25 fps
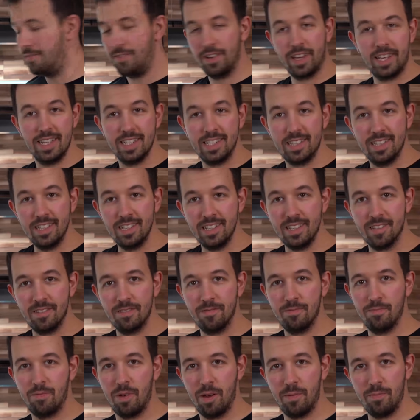Vergesst
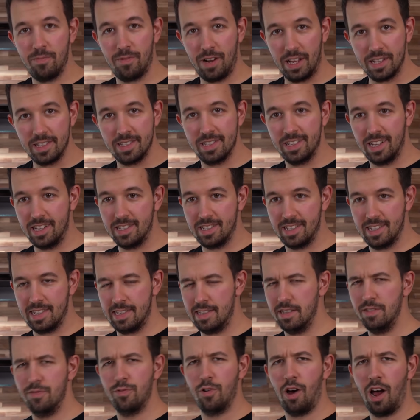nicht beim
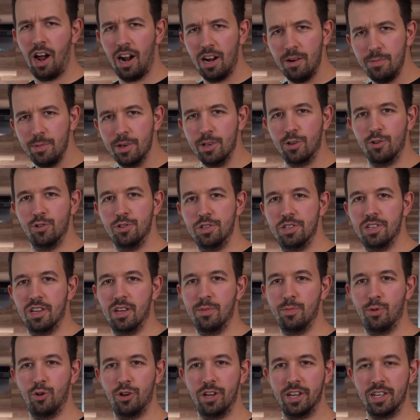Pflanzeneinsetzen, vor allem bei
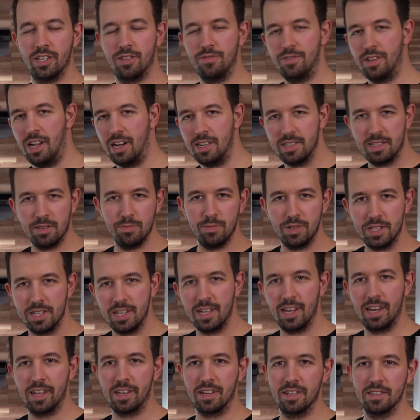größeren Projekten, wenn alles ein
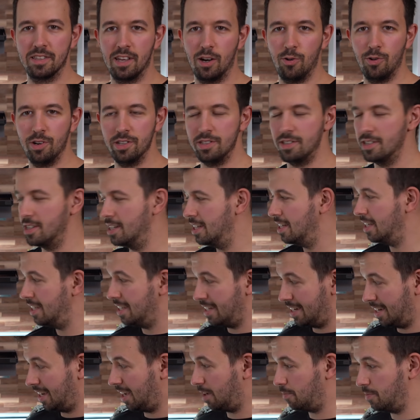bisschen länger dauert,
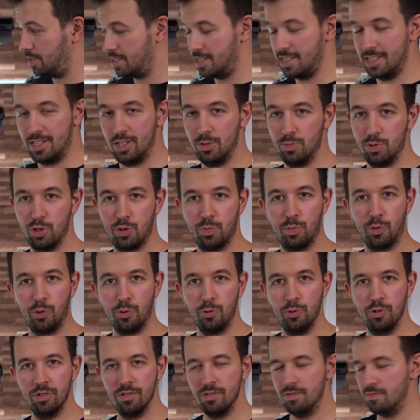regelmäßig zu
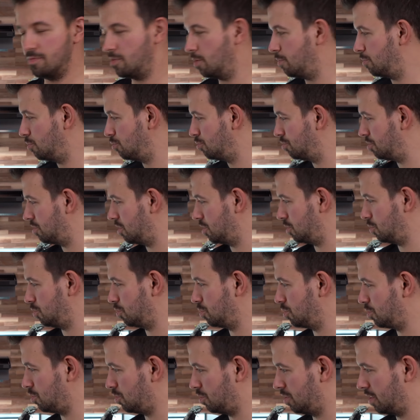besprühen. Wir benutzen so,
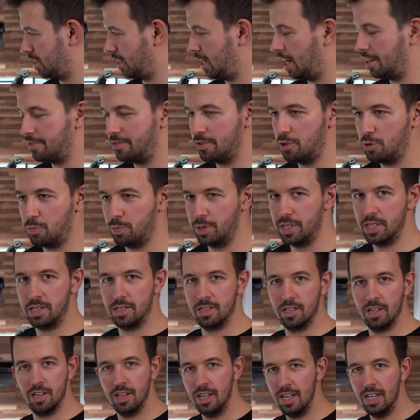so eine
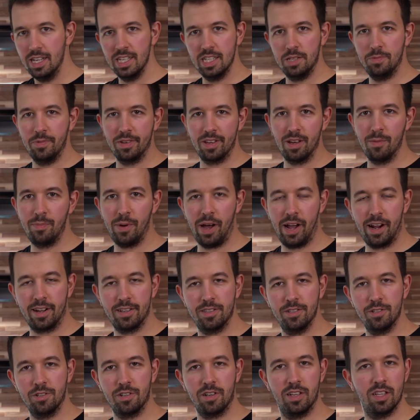Gartenspritze, ist mega
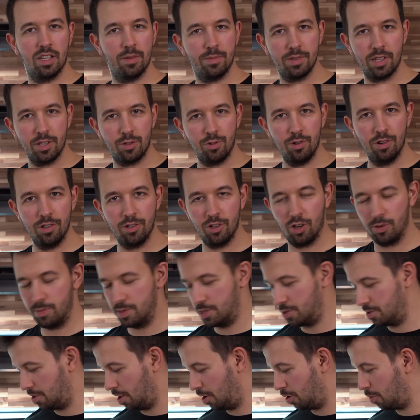praktisch, geht aber natürlich auch mit
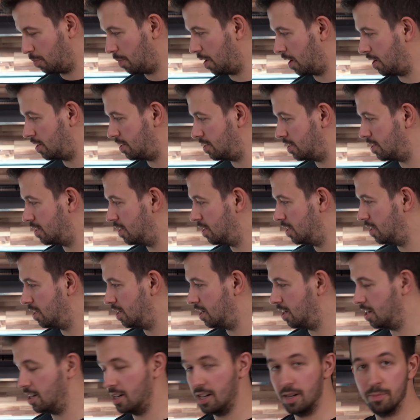so einer normalen
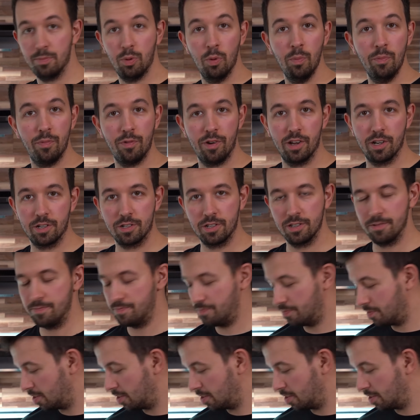äh, Pumpflasche.